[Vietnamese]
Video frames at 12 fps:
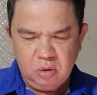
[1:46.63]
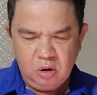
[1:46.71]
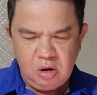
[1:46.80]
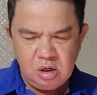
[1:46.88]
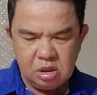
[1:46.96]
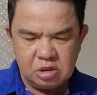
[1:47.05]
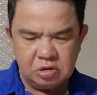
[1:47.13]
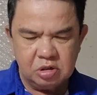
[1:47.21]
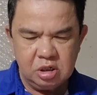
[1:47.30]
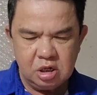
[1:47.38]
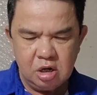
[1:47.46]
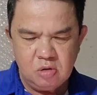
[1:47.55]
phó
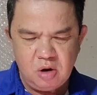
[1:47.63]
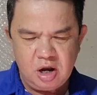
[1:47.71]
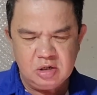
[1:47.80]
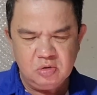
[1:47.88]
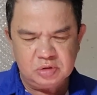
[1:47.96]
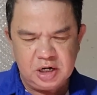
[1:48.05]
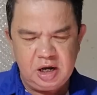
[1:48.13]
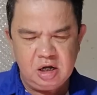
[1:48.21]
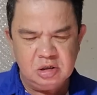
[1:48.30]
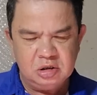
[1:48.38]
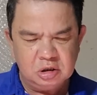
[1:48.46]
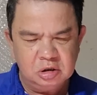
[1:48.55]
trưởng cơ quan điều
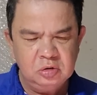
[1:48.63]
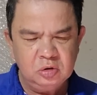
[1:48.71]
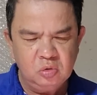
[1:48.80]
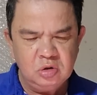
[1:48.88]
tra hình sự